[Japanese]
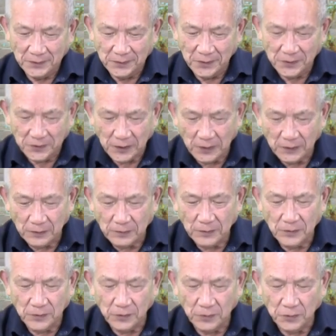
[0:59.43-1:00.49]
いですか
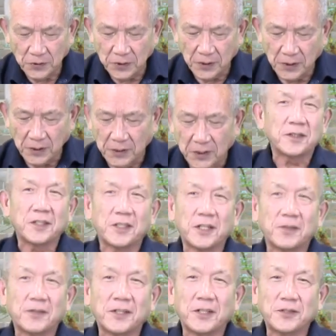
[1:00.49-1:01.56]
上司から
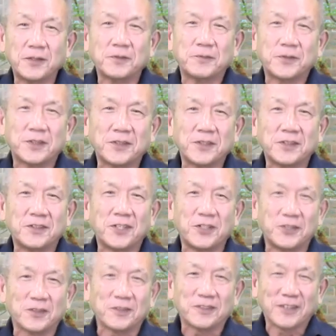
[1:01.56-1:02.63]
嫌われる
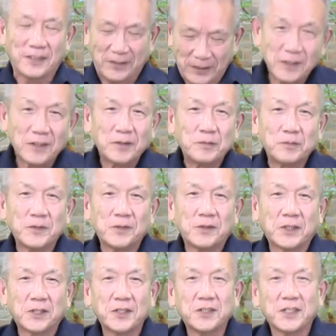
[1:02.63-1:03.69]
プレゼンテーションもう
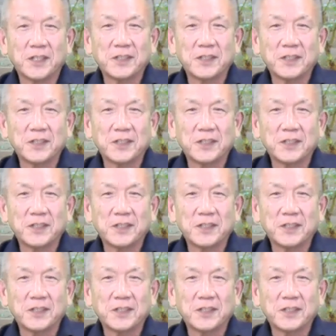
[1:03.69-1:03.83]
私が